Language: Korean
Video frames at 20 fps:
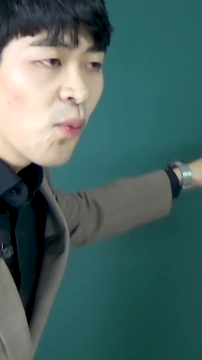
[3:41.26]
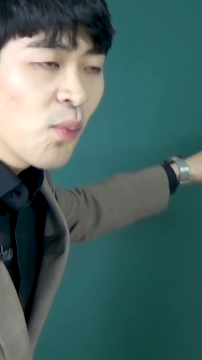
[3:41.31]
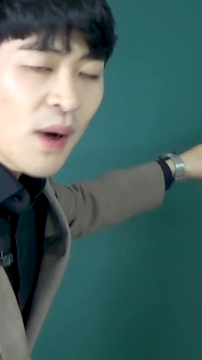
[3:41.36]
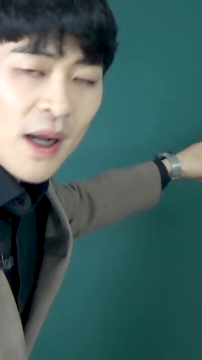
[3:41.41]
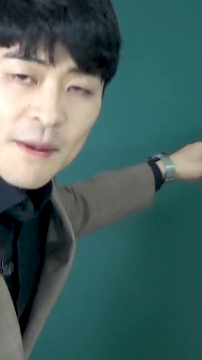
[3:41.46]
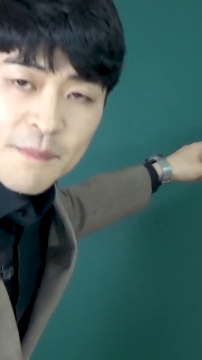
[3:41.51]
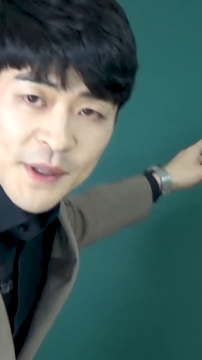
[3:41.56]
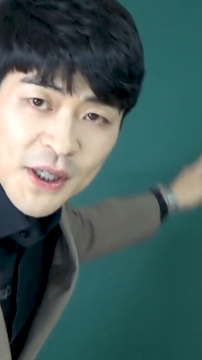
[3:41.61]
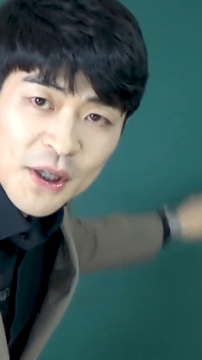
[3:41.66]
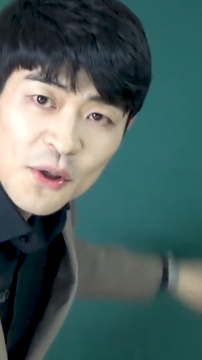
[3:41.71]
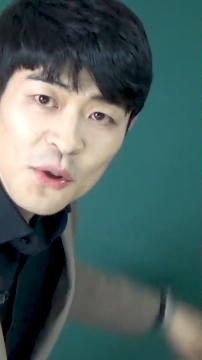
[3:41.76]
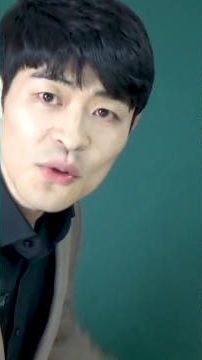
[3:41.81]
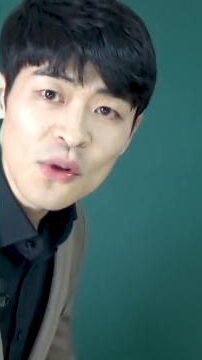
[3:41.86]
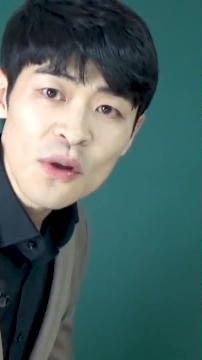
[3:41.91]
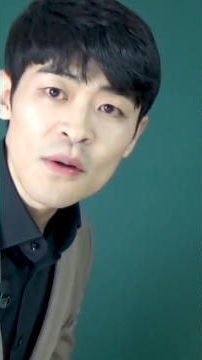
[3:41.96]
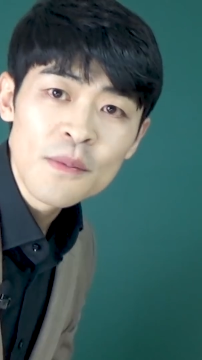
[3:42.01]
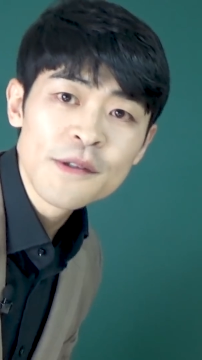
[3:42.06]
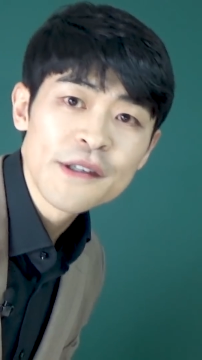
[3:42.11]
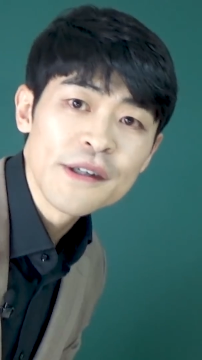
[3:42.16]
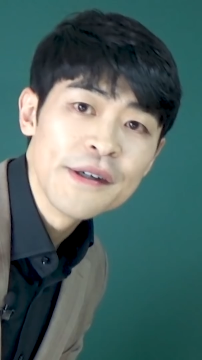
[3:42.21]
공부할
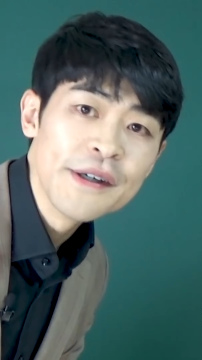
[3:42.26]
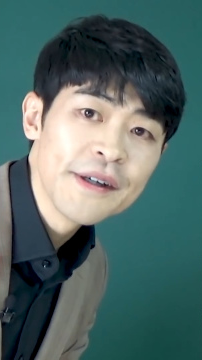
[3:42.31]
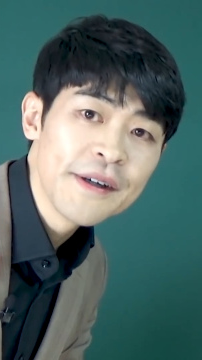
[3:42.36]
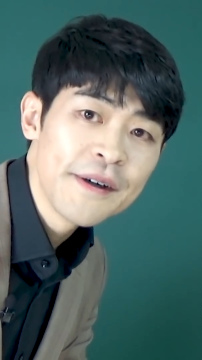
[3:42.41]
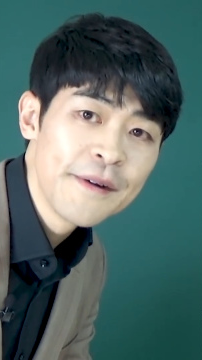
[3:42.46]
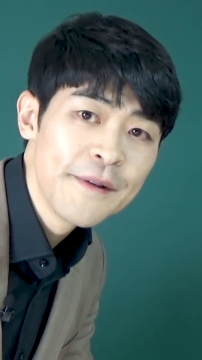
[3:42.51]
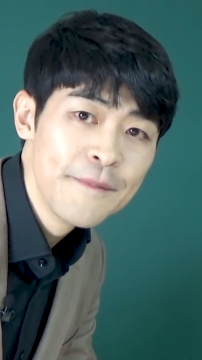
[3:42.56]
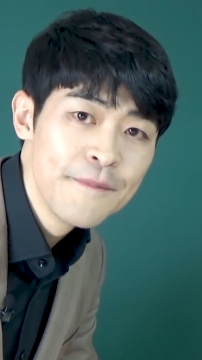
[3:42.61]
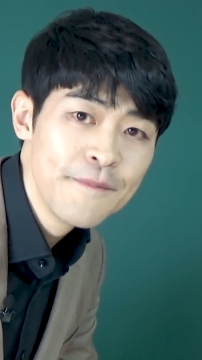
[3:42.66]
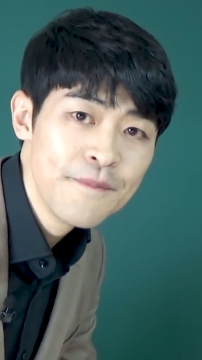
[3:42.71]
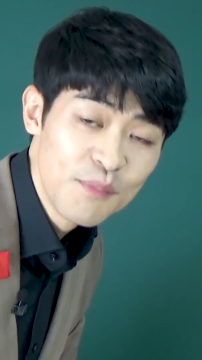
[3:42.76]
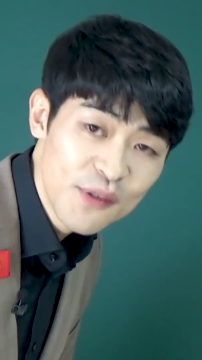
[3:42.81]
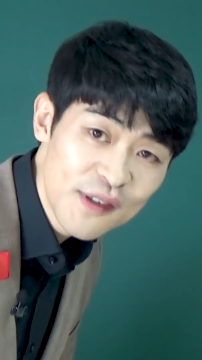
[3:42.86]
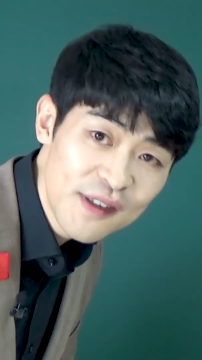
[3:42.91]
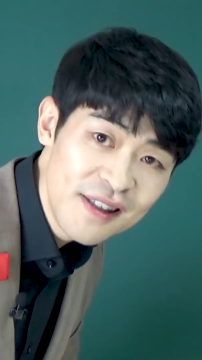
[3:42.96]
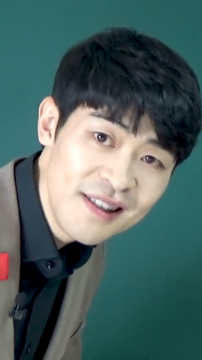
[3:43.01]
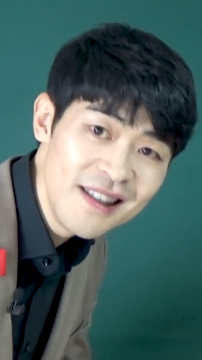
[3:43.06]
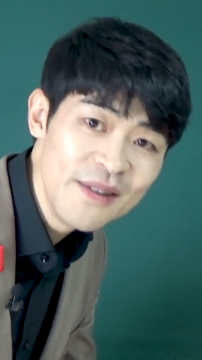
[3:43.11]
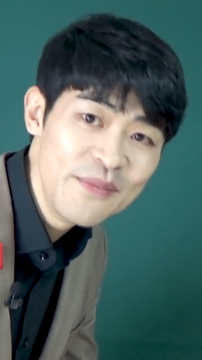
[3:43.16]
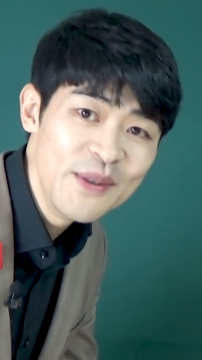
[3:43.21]
필요도 없어요.
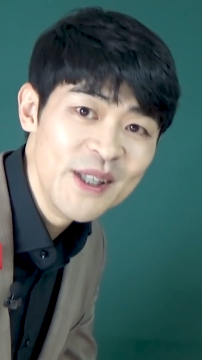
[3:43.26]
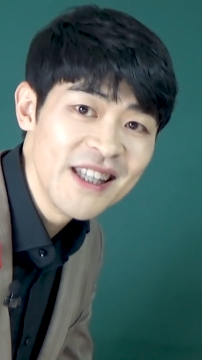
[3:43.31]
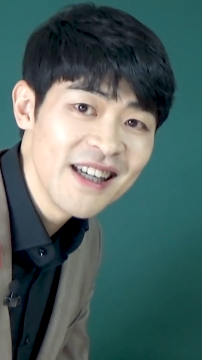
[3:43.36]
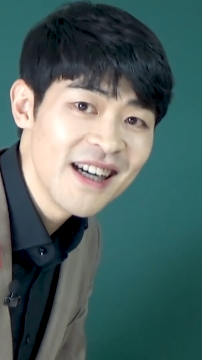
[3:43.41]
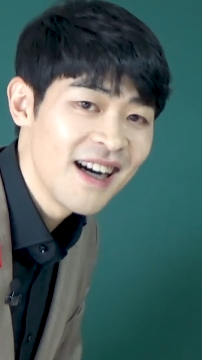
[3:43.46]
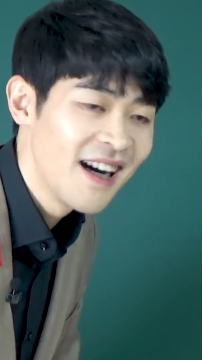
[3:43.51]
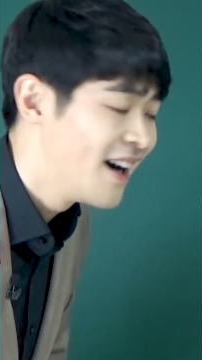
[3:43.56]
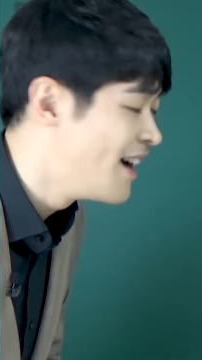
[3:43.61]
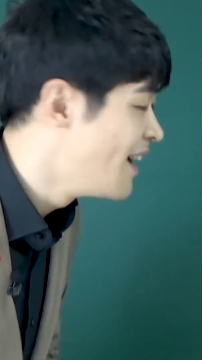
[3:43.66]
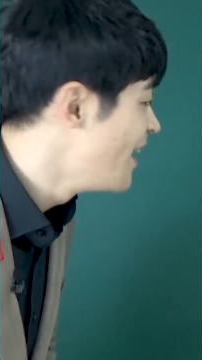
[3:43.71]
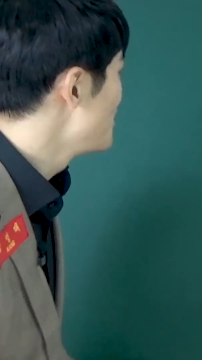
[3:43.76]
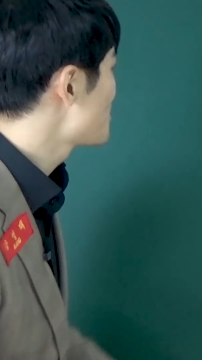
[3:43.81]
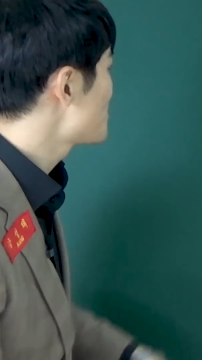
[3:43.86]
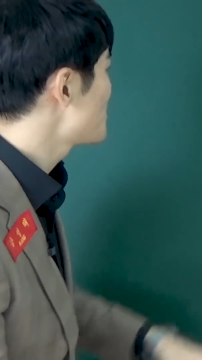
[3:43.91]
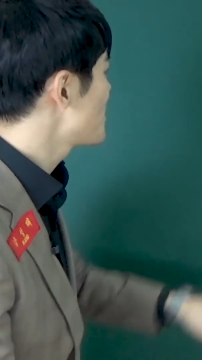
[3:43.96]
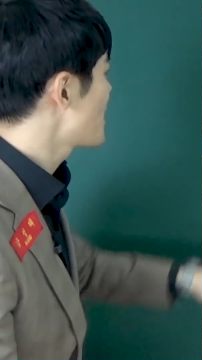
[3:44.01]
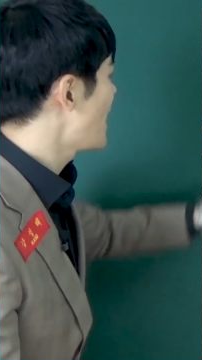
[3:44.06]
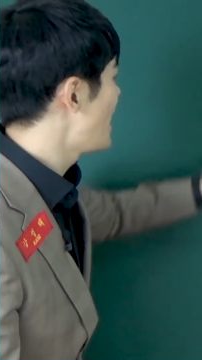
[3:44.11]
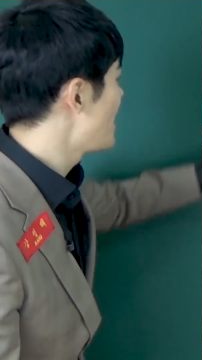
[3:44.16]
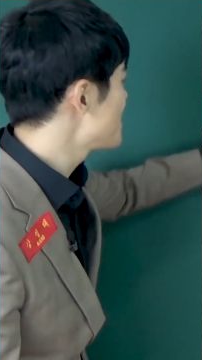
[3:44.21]
무슨 의미냐?
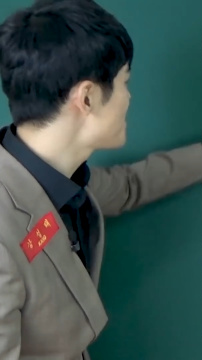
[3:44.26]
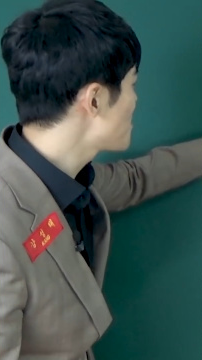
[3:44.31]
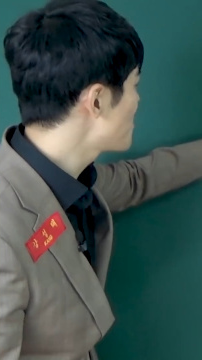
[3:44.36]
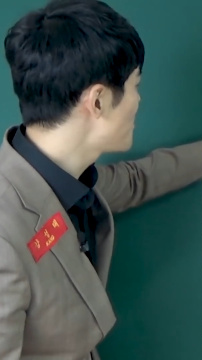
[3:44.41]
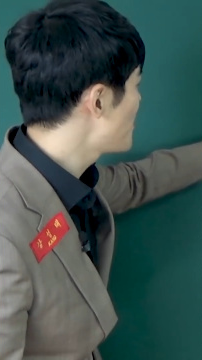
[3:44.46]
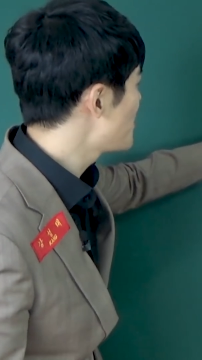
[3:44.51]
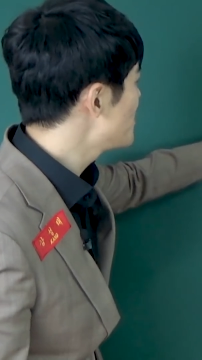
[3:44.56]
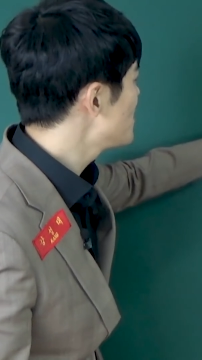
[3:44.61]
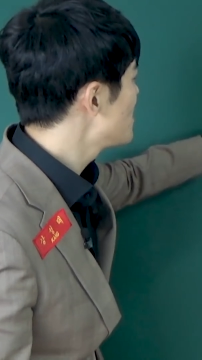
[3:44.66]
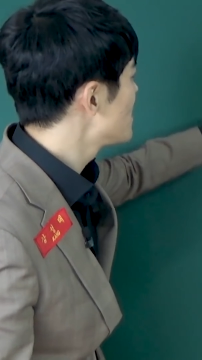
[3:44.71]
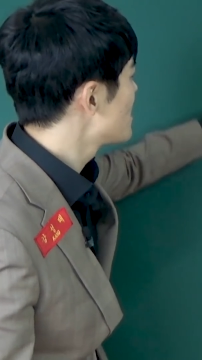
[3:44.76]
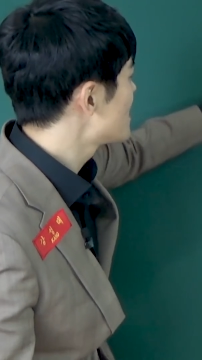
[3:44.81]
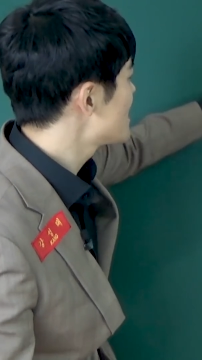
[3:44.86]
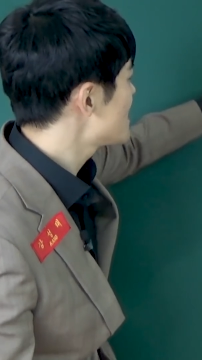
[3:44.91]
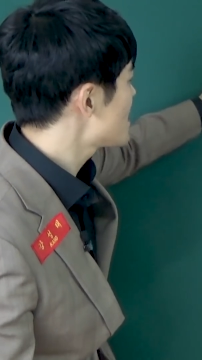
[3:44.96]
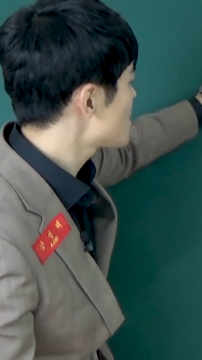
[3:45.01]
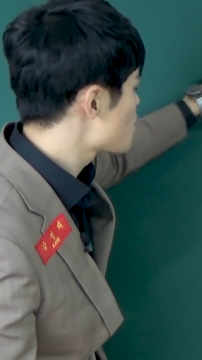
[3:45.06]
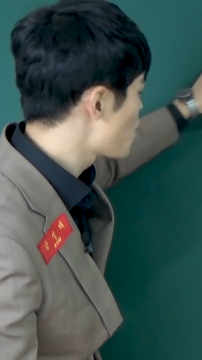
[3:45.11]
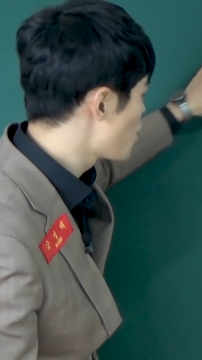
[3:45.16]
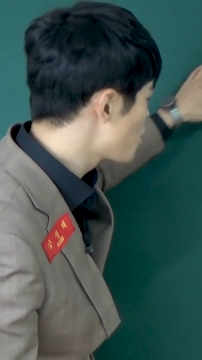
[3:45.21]
여러분 가정법은
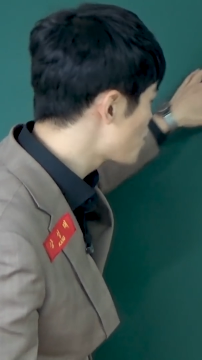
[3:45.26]
그냥